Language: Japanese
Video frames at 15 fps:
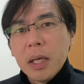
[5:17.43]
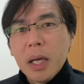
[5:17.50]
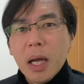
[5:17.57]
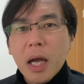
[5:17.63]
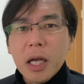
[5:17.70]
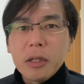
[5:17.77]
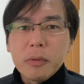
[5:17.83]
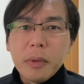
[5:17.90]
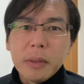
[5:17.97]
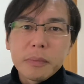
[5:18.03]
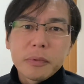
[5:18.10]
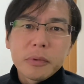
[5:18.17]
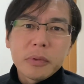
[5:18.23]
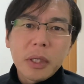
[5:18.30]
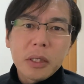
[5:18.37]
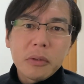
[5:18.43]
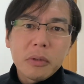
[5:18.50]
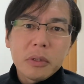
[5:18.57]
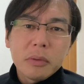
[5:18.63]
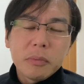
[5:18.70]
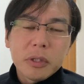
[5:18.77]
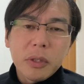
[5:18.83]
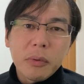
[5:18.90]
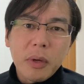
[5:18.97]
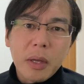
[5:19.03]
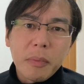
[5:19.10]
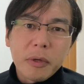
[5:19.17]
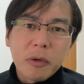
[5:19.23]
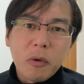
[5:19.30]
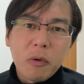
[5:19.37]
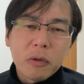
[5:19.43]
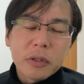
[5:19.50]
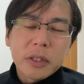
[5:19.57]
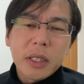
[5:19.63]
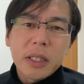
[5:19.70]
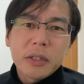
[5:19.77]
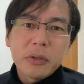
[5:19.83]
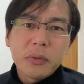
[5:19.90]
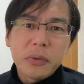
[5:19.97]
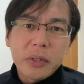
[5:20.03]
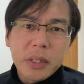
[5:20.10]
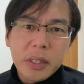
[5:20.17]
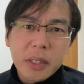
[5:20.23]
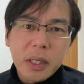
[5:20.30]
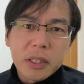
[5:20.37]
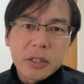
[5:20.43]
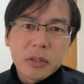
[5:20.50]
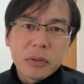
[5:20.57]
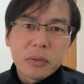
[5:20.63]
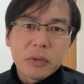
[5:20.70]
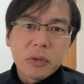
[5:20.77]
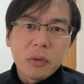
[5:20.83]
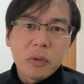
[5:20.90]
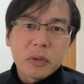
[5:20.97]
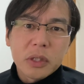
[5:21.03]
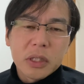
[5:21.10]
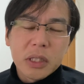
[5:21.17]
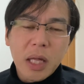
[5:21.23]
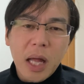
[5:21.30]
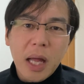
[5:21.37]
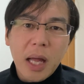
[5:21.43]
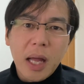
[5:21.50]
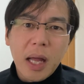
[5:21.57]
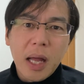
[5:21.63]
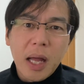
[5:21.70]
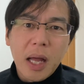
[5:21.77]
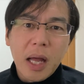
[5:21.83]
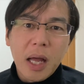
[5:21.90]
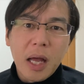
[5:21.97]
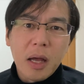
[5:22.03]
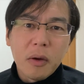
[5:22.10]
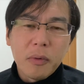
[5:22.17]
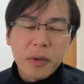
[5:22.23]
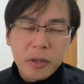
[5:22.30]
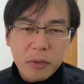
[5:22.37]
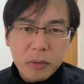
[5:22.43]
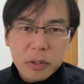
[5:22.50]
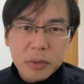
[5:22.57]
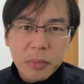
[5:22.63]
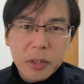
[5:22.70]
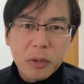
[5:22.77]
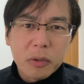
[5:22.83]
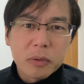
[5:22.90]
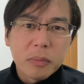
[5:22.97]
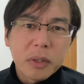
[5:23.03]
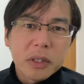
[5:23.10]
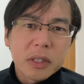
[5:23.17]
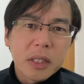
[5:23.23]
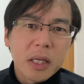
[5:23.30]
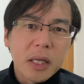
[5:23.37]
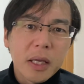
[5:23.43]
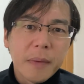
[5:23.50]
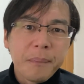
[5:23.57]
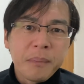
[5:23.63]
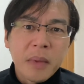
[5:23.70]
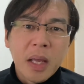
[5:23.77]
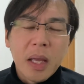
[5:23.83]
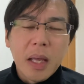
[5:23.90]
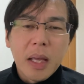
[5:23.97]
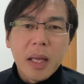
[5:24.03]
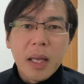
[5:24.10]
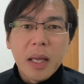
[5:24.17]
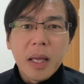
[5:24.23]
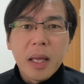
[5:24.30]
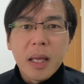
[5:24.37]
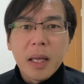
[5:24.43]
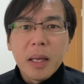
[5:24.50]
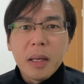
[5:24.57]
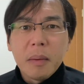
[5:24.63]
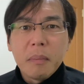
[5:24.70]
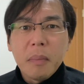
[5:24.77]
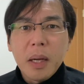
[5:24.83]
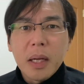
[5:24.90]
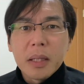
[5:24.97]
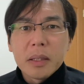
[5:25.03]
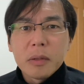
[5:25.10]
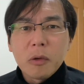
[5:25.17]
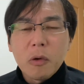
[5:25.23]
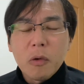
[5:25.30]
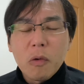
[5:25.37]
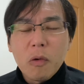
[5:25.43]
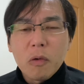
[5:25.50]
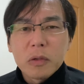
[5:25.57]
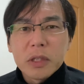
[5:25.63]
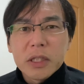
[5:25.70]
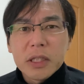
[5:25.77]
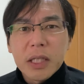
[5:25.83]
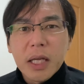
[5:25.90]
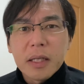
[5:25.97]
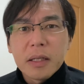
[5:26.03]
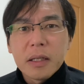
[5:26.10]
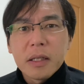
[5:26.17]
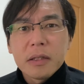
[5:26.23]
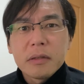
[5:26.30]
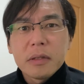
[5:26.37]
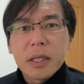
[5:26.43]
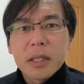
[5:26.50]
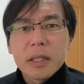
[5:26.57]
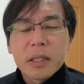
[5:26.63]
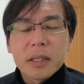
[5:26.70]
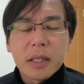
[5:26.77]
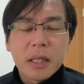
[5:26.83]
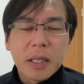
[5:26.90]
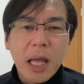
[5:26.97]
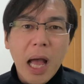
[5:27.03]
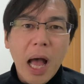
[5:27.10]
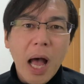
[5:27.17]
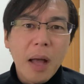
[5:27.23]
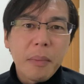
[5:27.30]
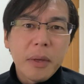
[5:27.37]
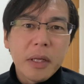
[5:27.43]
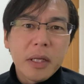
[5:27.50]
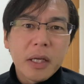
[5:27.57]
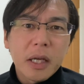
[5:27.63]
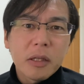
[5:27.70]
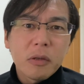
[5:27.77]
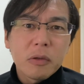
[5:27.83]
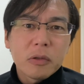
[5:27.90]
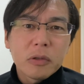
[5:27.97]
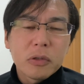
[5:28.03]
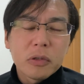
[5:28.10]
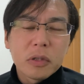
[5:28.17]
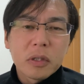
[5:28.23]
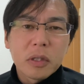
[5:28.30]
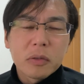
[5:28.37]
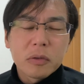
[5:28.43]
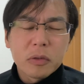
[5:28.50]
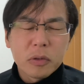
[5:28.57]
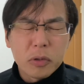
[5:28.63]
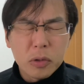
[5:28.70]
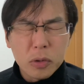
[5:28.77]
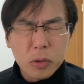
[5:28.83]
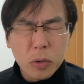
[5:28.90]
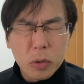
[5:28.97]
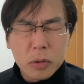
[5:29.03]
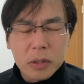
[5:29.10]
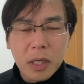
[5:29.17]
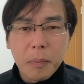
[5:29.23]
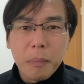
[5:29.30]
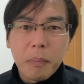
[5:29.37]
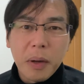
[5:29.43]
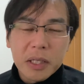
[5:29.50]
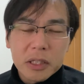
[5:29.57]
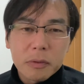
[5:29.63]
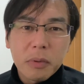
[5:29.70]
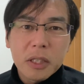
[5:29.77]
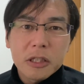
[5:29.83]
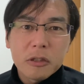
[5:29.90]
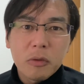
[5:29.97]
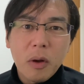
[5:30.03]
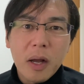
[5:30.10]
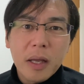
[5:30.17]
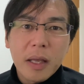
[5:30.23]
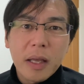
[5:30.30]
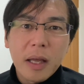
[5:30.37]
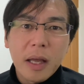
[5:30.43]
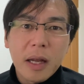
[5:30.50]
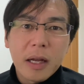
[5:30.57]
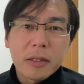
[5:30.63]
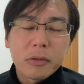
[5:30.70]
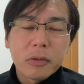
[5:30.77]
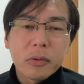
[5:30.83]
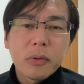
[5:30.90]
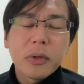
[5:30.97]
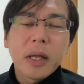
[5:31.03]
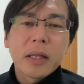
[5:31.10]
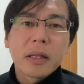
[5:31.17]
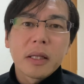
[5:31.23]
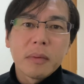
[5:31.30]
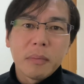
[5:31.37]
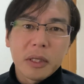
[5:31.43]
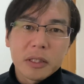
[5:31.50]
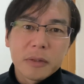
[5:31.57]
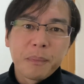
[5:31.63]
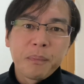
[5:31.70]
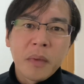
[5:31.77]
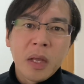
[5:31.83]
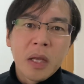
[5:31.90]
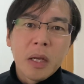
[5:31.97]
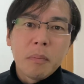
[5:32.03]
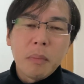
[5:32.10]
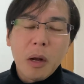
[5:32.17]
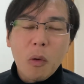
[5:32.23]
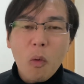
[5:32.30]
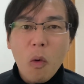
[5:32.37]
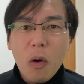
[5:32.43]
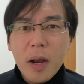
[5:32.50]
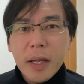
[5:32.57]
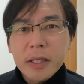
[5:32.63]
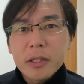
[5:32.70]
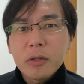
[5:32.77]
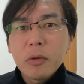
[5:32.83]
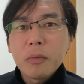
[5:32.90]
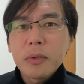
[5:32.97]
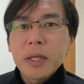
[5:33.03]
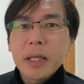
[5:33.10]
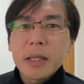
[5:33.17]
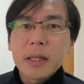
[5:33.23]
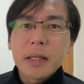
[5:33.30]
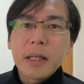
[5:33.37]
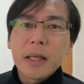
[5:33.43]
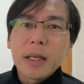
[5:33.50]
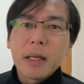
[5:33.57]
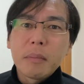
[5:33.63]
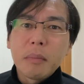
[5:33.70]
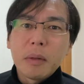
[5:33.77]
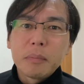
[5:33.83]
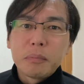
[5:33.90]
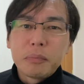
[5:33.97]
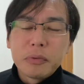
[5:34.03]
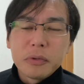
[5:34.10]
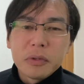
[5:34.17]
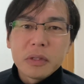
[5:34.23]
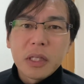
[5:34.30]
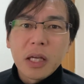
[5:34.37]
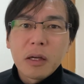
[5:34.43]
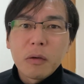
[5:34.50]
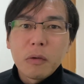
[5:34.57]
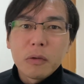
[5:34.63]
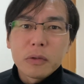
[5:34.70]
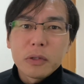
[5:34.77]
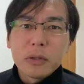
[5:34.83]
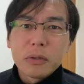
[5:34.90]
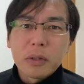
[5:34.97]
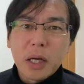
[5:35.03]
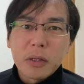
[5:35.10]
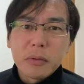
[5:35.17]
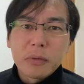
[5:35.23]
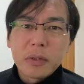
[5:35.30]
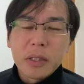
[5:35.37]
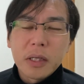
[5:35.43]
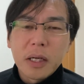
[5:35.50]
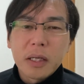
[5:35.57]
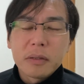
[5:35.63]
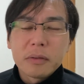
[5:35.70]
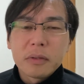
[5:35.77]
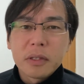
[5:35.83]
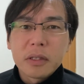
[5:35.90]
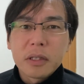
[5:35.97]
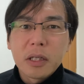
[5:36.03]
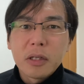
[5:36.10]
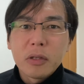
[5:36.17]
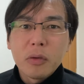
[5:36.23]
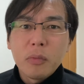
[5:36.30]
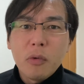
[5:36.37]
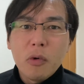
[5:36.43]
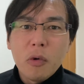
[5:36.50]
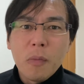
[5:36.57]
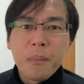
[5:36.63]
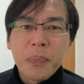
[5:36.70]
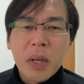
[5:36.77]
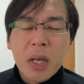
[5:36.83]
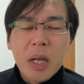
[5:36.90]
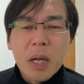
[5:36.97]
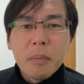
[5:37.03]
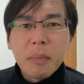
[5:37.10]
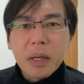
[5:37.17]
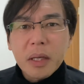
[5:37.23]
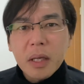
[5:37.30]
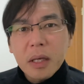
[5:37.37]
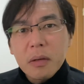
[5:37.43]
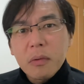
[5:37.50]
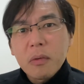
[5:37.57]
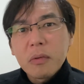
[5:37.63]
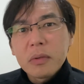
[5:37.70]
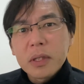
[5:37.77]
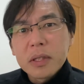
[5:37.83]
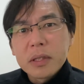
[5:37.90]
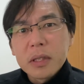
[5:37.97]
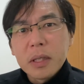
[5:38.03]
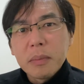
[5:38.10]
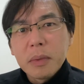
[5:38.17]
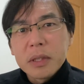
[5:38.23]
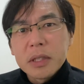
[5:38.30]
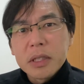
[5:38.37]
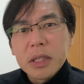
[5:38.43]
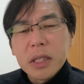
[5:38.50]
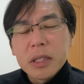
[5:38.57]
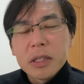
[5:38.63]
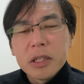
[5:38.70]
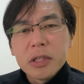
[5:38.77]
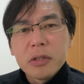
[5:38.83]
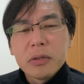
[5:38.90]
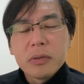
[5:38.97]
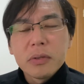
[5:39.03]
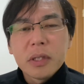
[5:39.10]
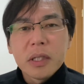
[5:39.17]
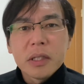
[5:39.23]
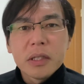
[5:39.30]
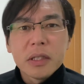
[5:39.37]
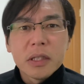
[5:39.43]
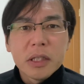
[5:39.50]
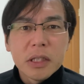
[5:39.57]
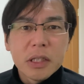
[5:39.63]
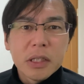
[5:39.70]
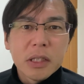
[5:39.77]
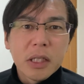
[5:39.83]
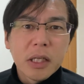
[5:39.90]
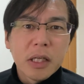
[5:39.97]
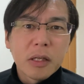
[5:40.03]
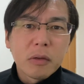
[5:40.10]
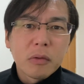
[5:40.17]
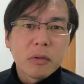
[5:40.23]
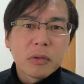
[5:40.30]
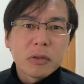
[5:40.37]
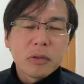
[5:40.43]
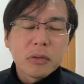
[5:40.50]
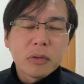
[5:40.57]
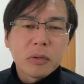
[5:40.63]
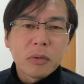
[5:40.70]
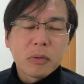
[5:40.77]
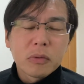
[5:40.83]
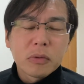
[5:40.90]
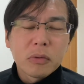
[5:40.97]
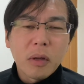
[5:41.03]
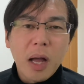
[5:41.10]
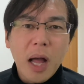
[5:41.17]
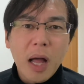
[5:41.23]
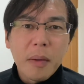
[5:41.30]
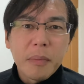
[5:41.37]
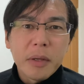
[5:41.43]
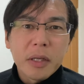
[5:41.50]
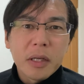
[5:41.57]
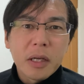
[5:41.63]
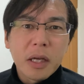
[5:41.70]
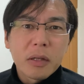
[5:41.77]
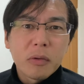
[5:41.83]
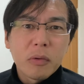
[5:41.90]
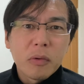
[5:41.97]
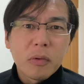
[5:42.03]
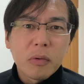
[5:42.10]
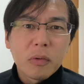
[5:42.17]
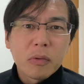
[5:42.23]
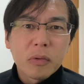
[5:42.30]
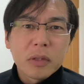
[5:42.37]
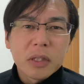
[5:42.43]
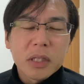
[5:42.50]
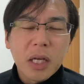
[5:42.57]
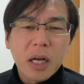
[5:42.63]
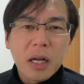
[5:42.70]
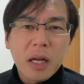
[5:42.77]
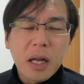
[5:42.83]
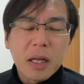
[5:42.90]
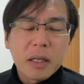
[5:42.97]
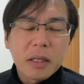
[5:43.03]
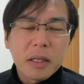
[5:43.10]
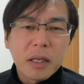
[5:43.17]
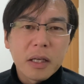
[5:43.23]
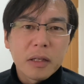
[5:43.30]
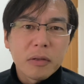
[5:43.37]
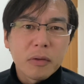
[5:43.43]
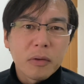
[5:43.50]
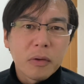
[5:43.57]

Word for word: あとは分断という意味では、やっぱり国際情勢が非常に大きなあウェイトを占めておりまして、えー、まあ、ここ2、3年ぐらいですかね、アメリカと中国中国がバチバチの覇権争いをやってます。まあ、これに伴って、まあ、分断が起きる可能性があるんですけれども、まあ、結構ですね、まあ、2020年に、えー、この中国とアメリカのこの力関係と、